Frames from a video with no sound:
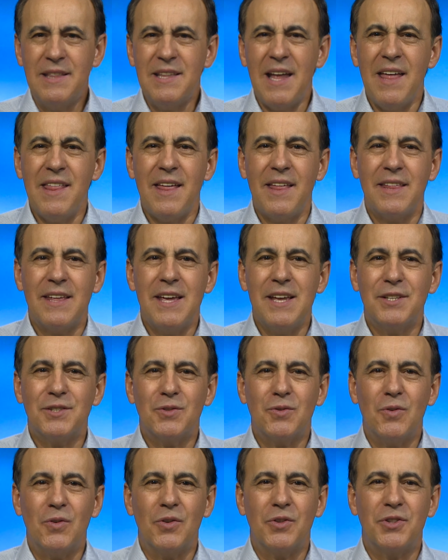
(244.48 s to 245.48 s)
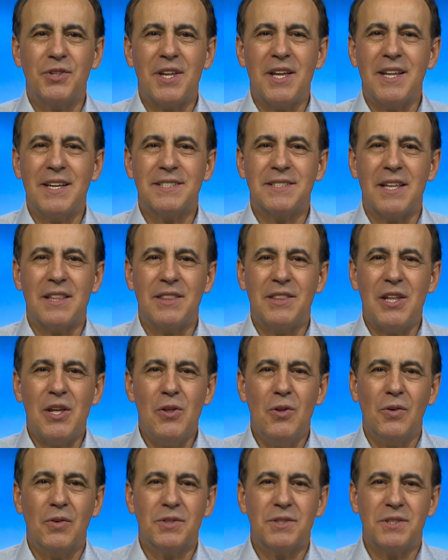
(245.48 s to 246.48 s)
Nada de esto tiene
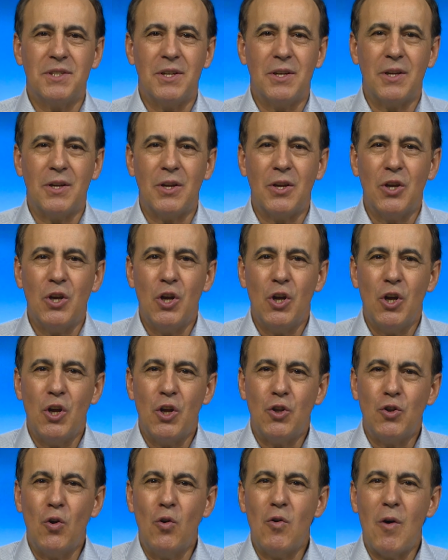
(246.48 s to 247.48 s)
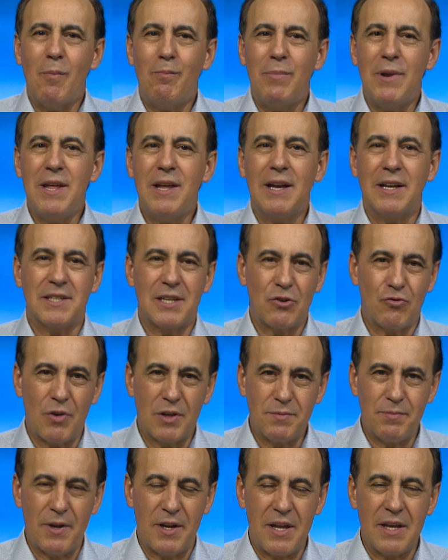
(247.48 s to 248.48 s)
sentido si no lo aplicas a tu
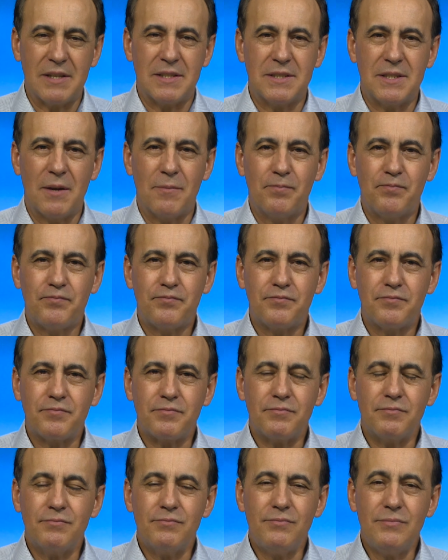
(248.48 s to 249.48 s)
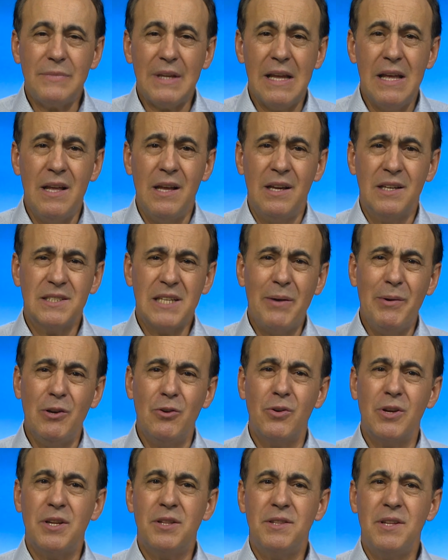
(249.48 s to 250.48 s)
experiencia. ¿Sabes?
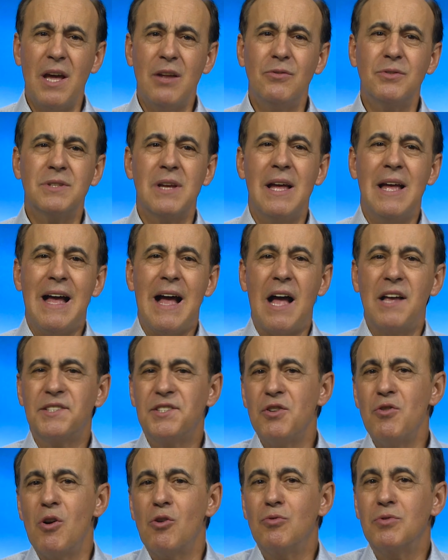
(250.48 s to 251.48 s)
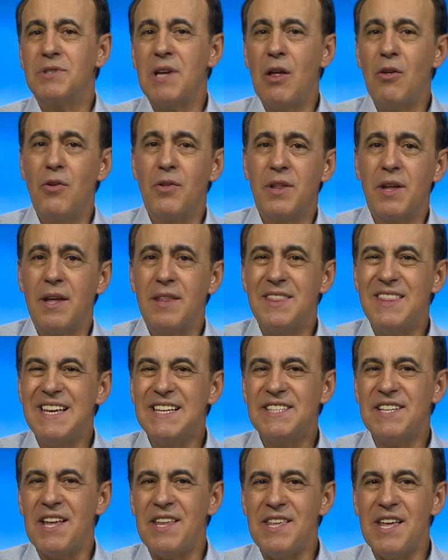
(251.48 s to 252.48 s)
Los cristianos han sido acusados de
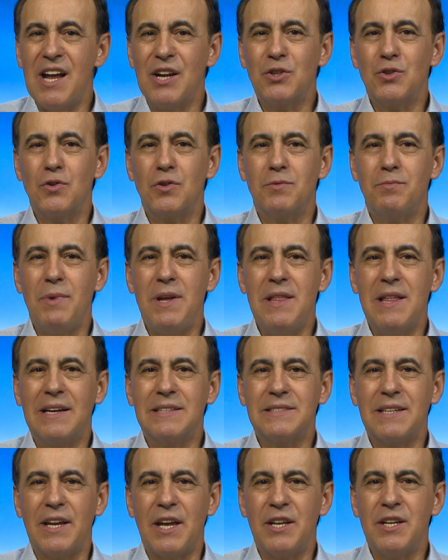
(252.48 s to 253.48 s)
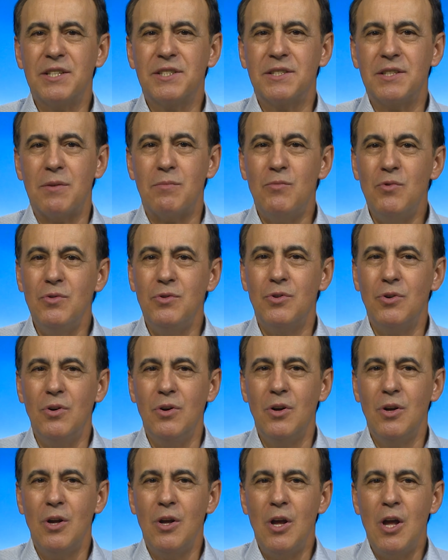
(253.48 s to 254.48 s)
desdeñar sus vidas en este
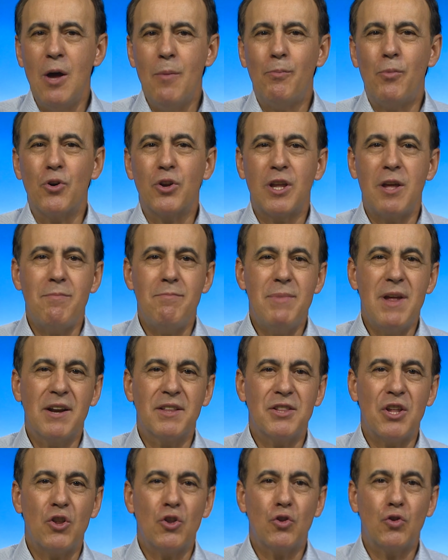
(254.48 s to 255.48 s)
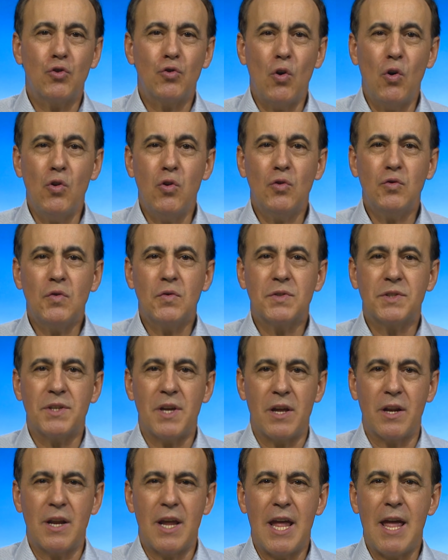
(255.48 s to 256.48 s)
mundo porque invierten todo su
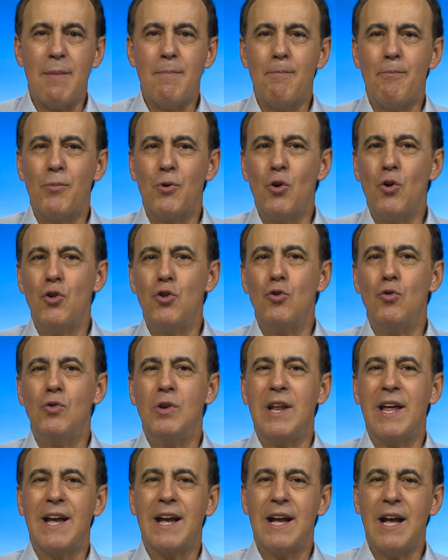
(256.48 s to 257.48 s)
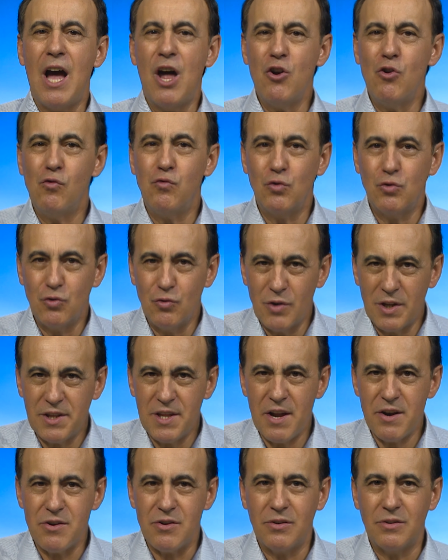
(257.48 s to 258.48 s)
ser en pro de un lejano futuro
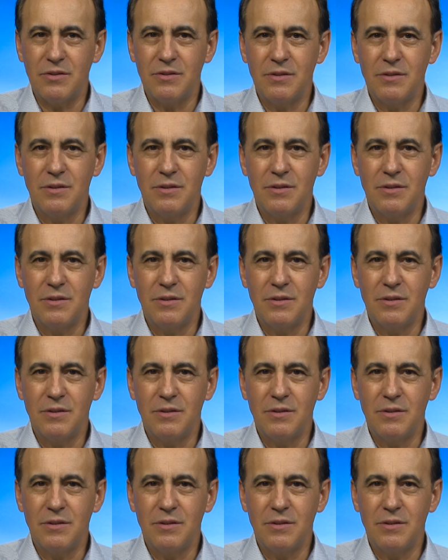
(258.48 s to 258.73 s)
eterno.